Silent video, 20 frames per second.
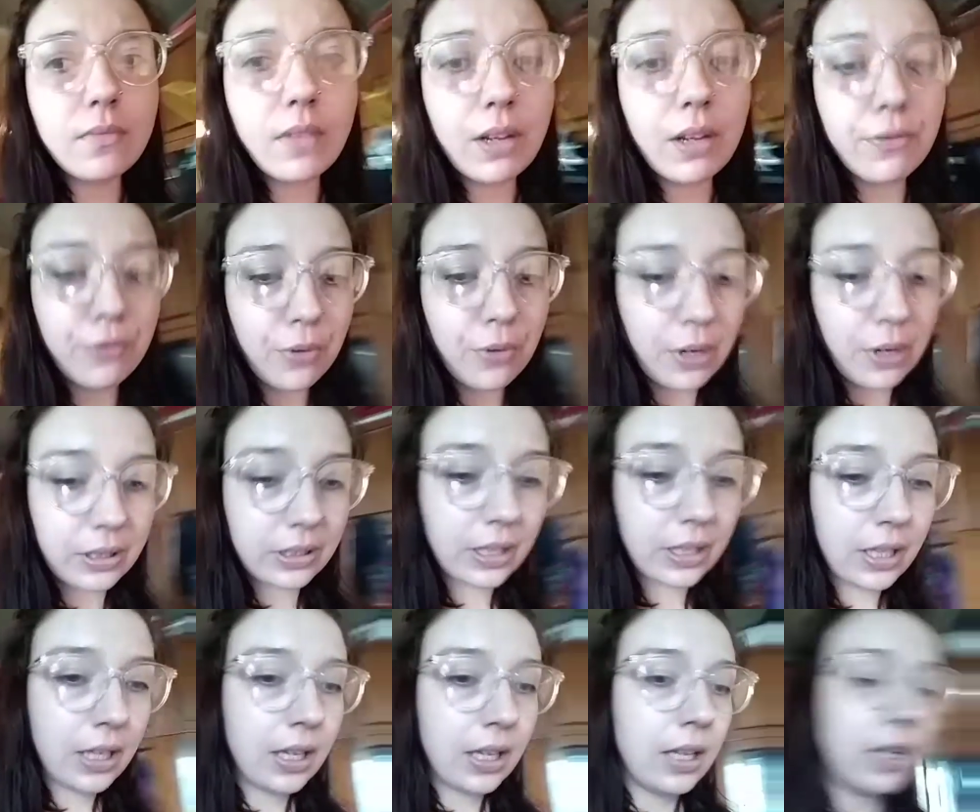Вот.
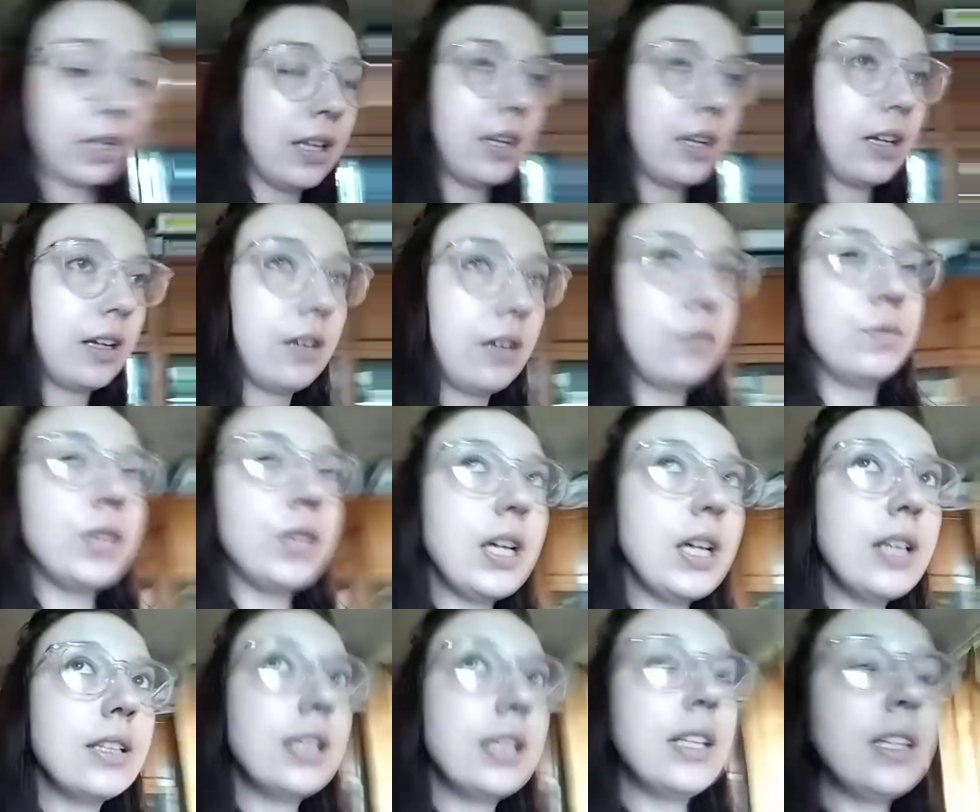А, у меня
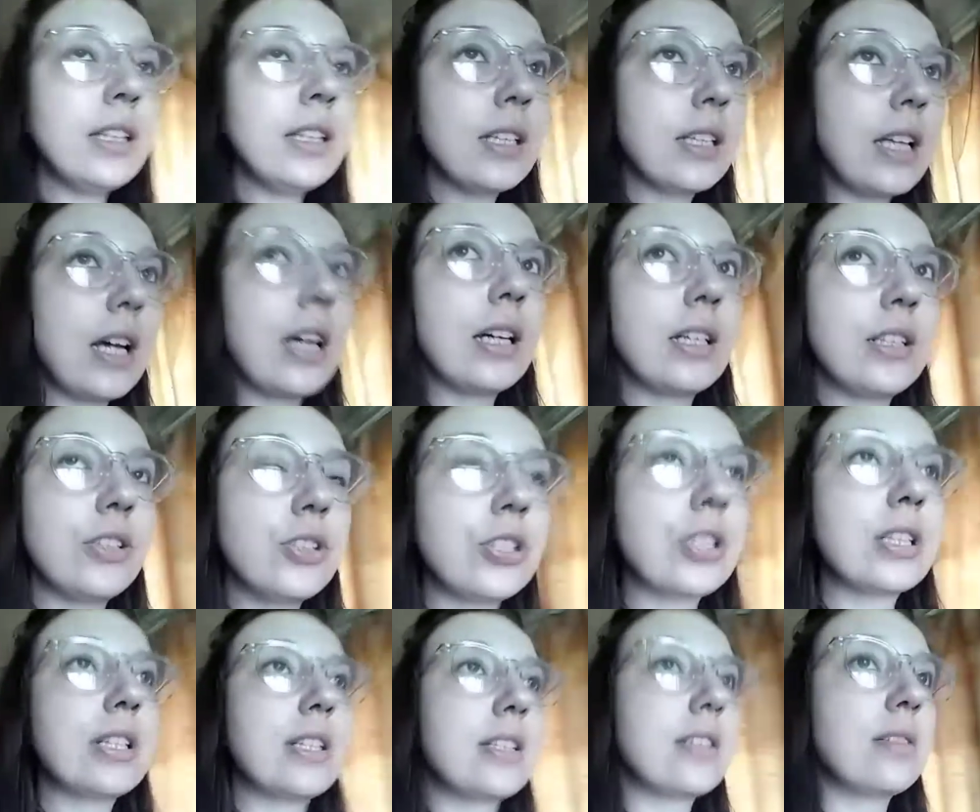ангина, да,
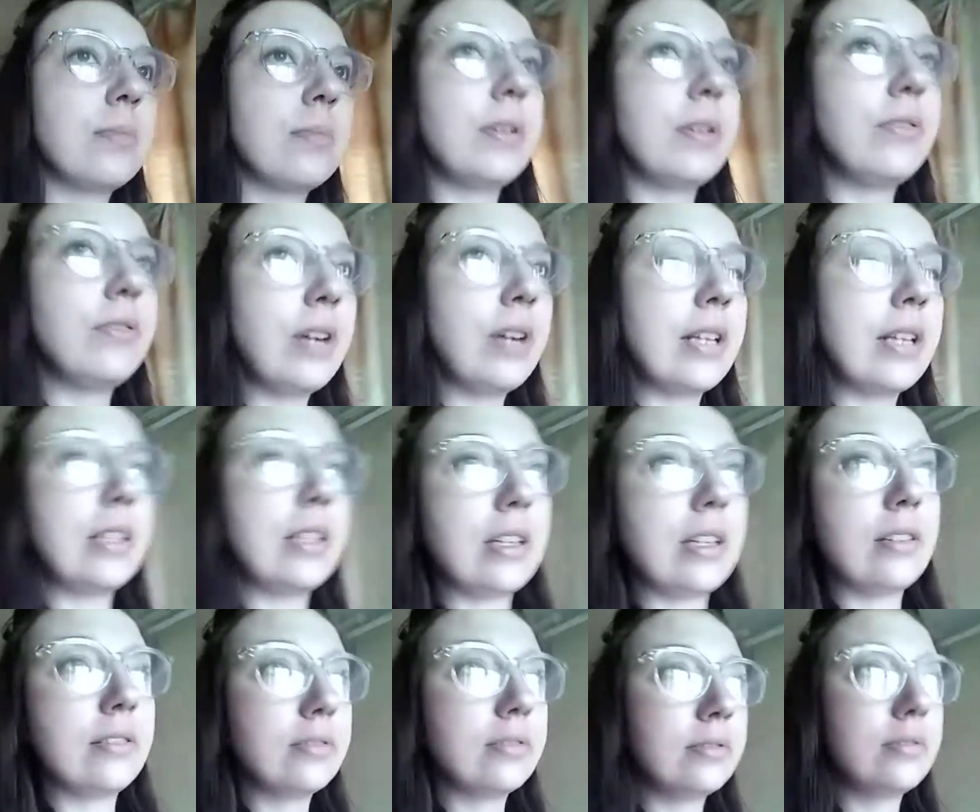хроническое
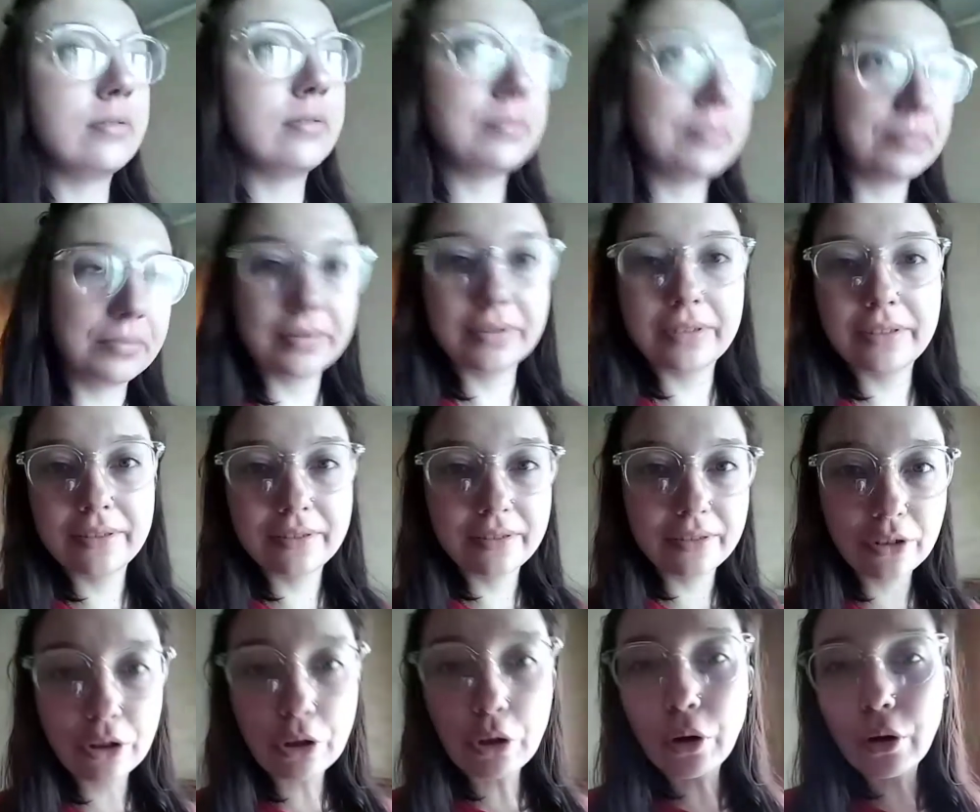заболевание.
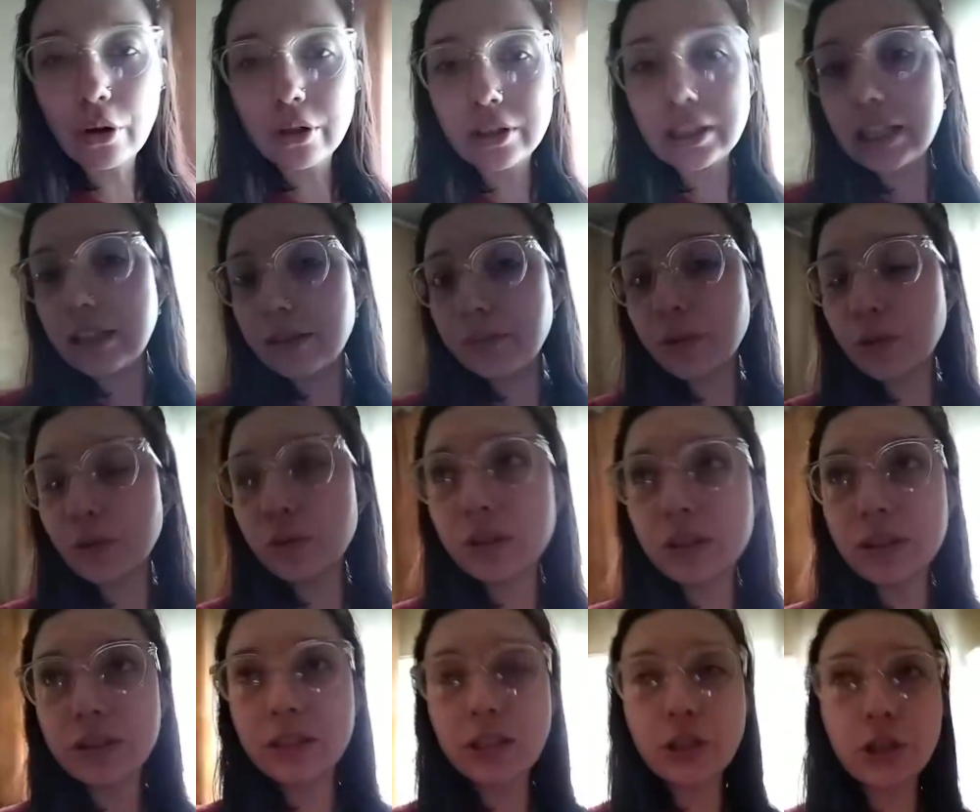Но я не могу
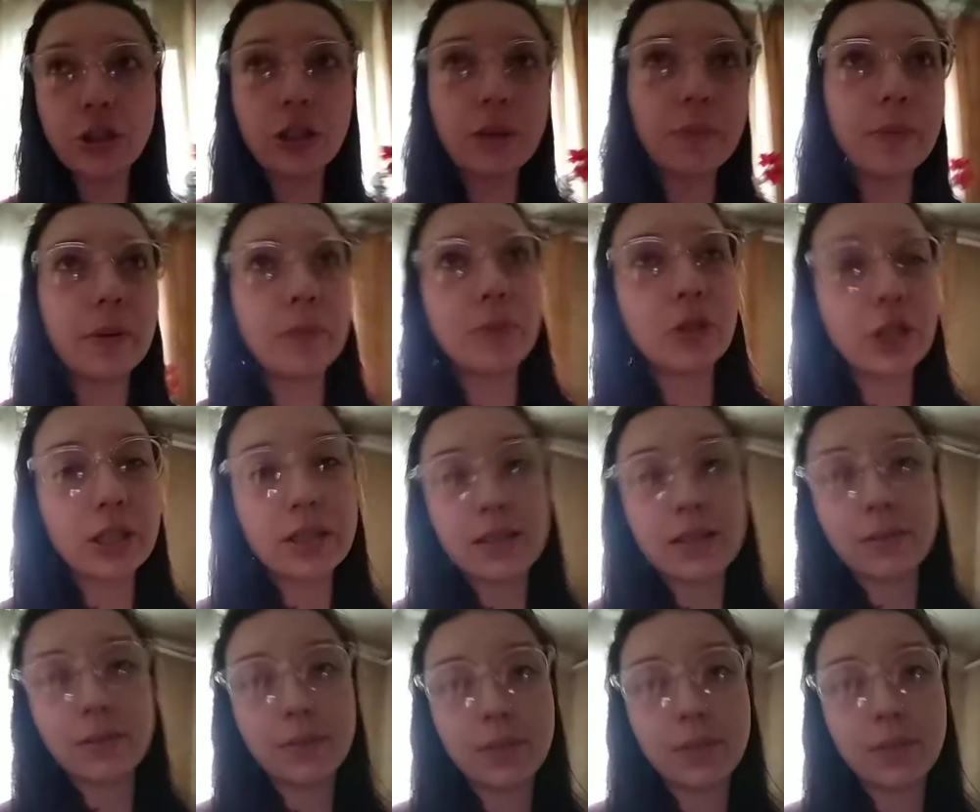сказать, что я прям часто им